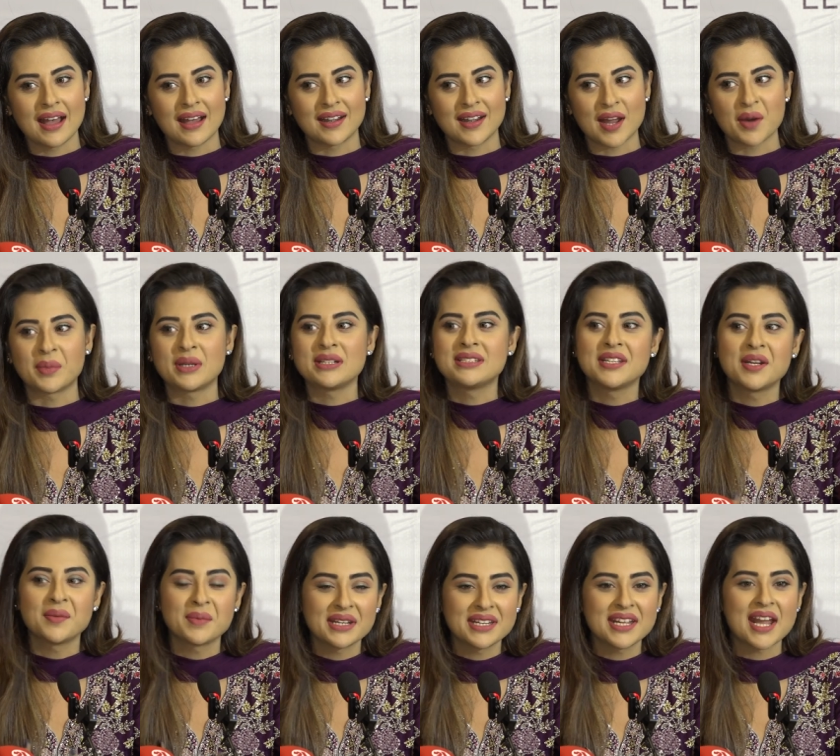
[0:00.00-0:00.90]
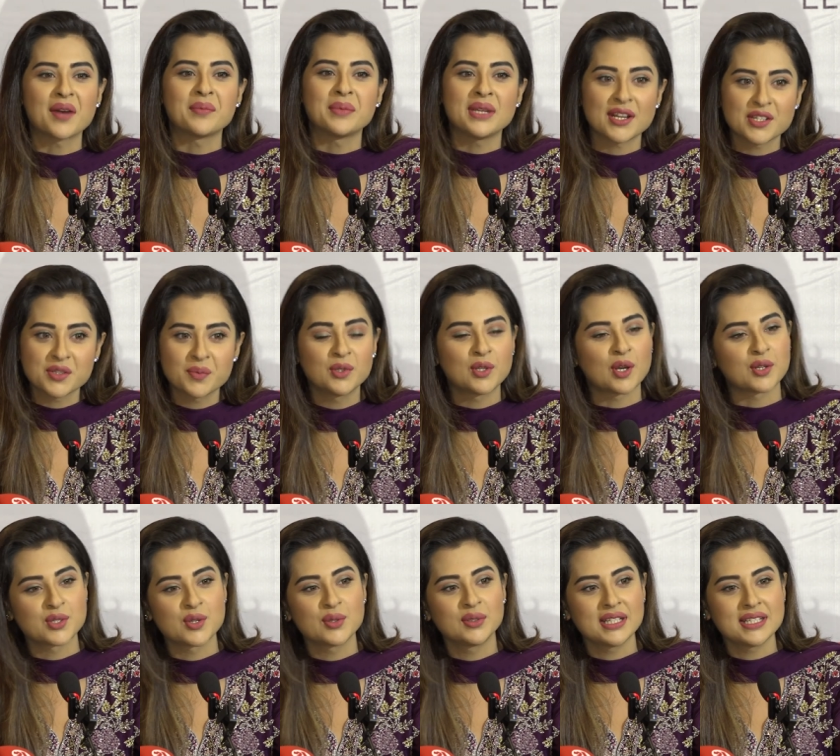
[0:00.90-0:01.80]
আর আমার সিনেমা নিয়ে আমি আসবো
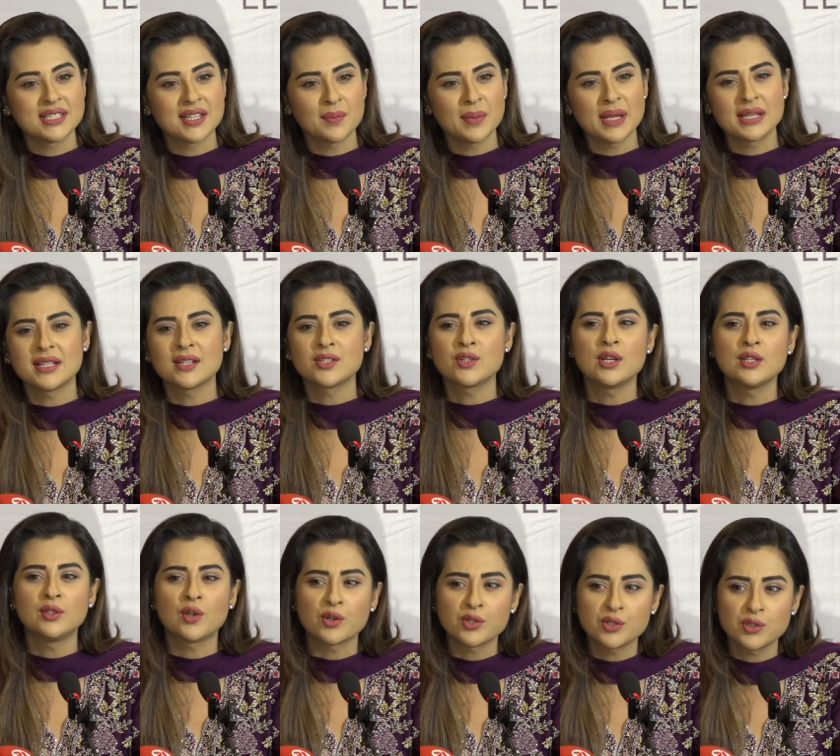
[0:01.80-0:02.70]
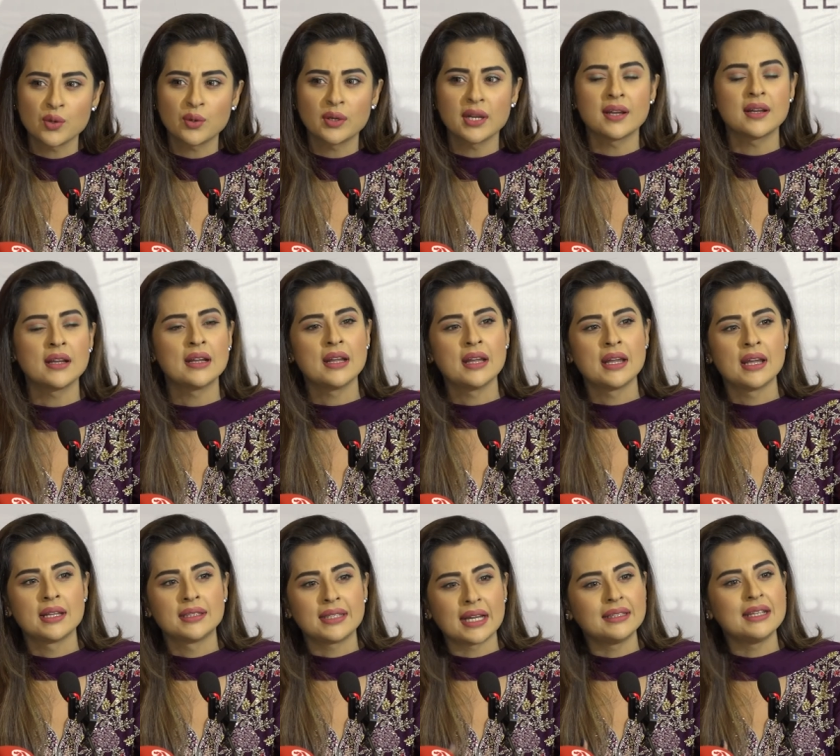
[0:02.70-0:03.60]
দর্শকদের সামনে এটা আসলে দর্শকরা
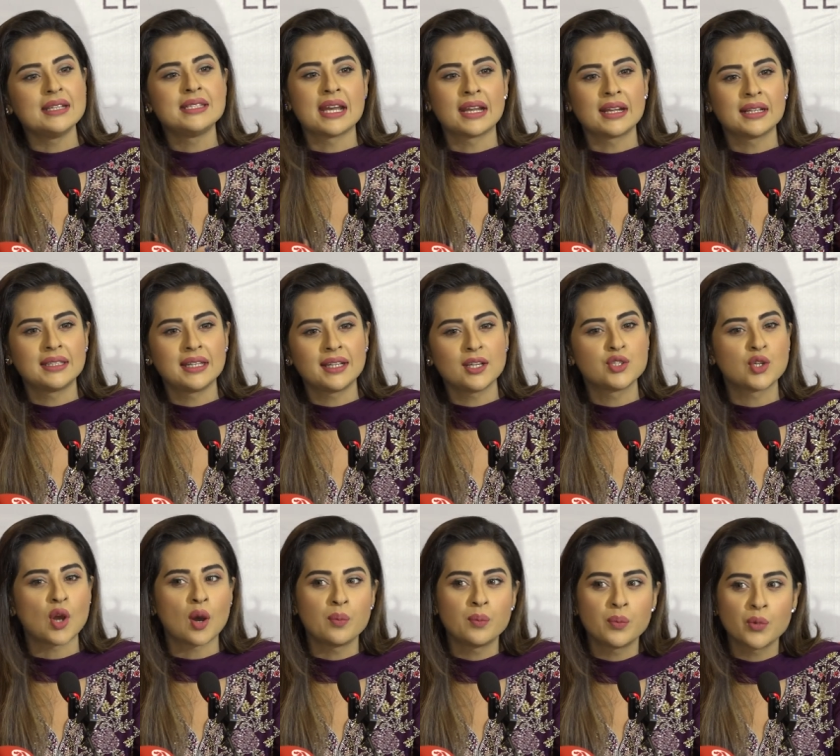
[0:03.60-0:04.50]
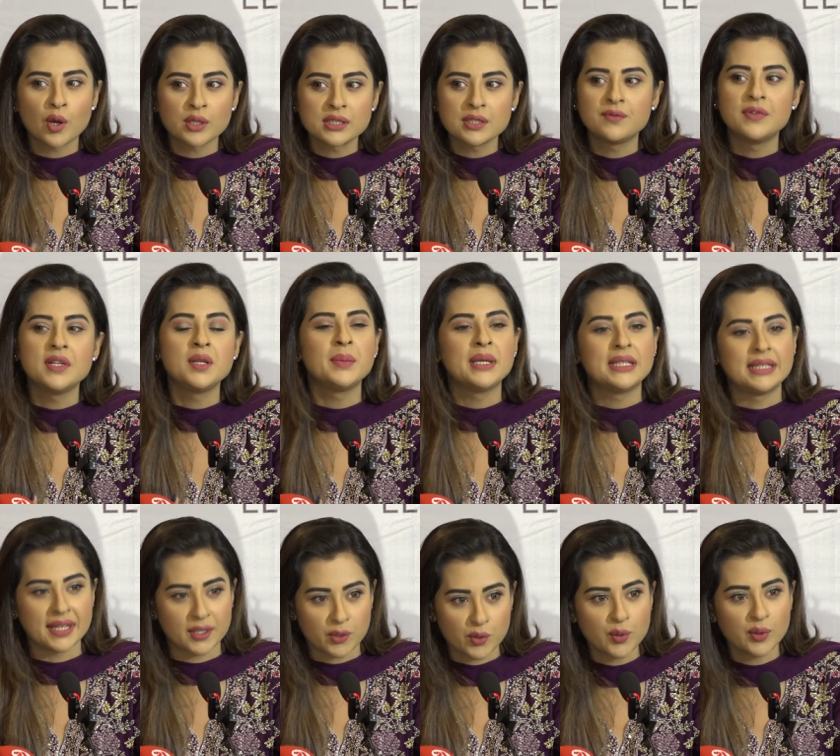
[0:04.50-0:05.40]
তাদের জায়গা থেকে সব কটি ফিল্মই
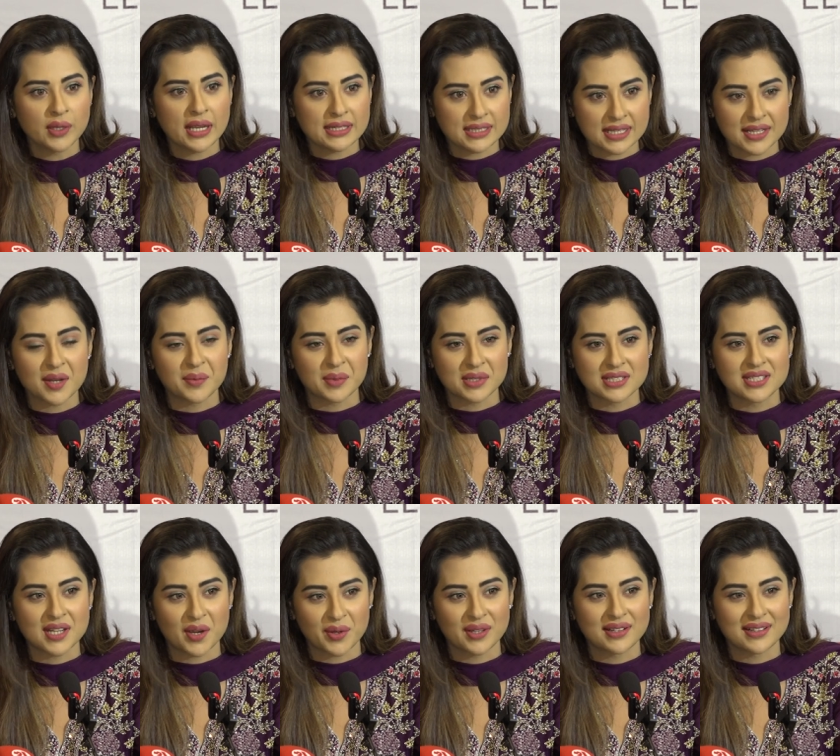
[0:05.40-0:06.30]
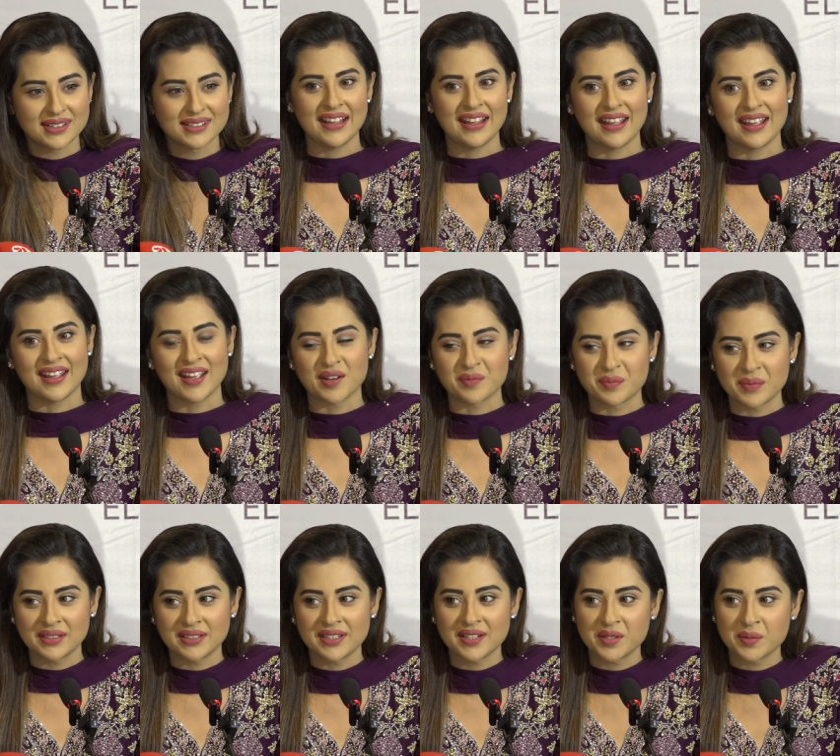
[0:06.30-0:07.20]
দেখুক এটাই আমার চাওয়া হ্যাঁ
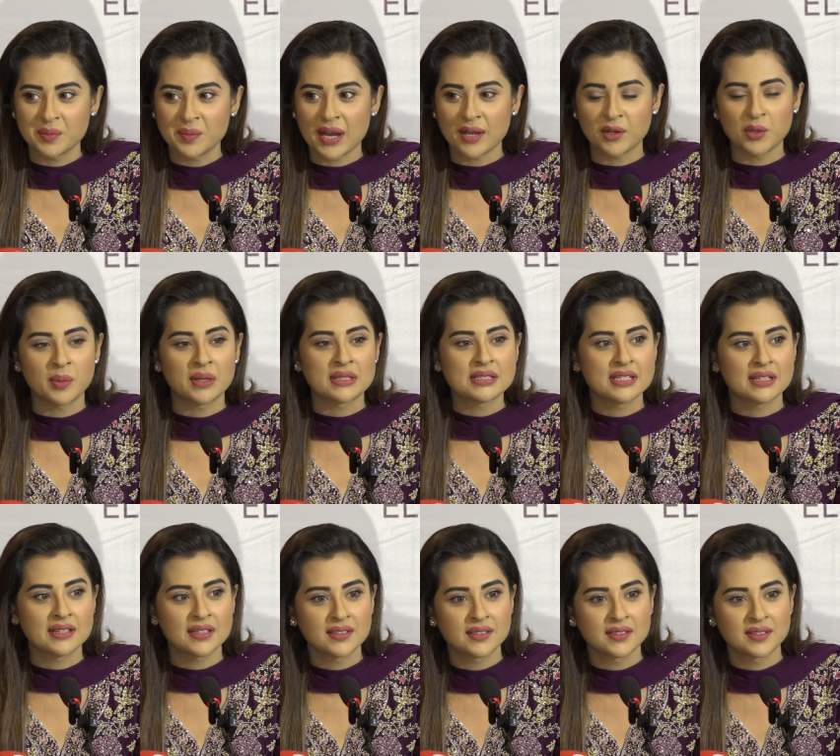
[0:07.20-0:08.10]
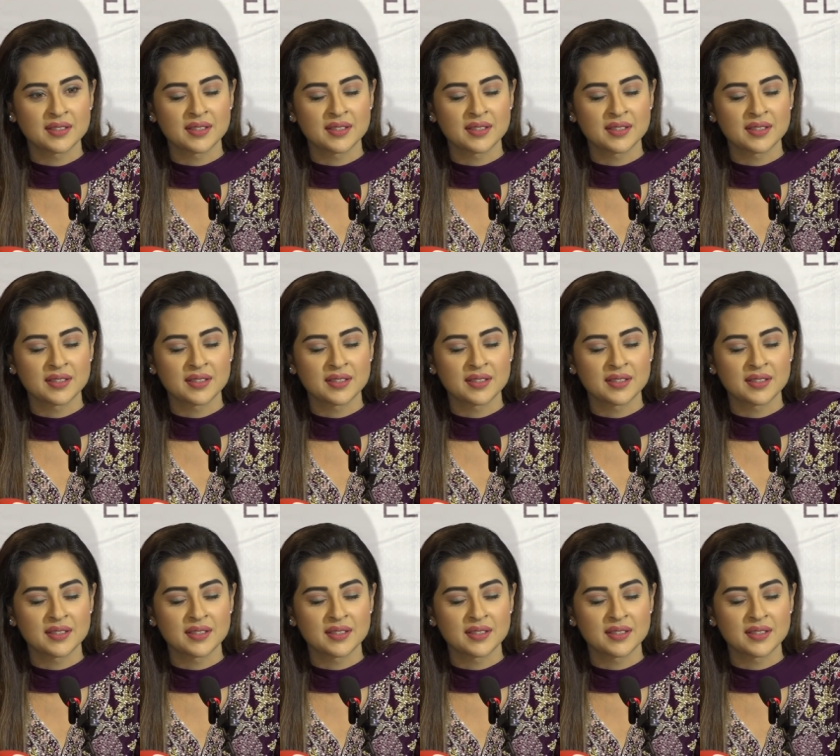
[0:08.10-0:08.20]
আপনাদের ভালোবাসার